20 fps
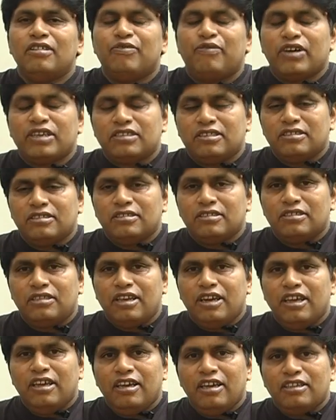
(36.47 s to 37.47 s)
ఫస్ట్
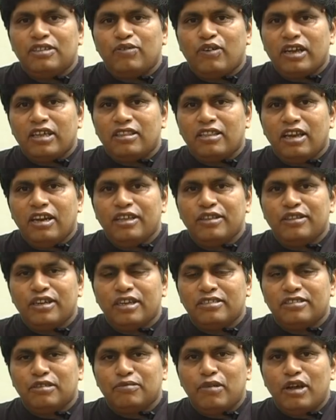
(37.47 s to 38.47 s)
త్రీ ఇయర్స్ వాళ్ళకి తెలియదు
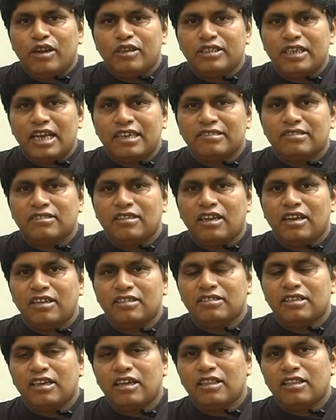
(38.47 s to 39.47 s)
నేను సినిమాలో అనే
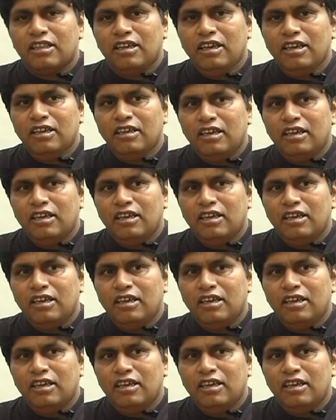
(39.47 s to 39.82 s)
సంగతి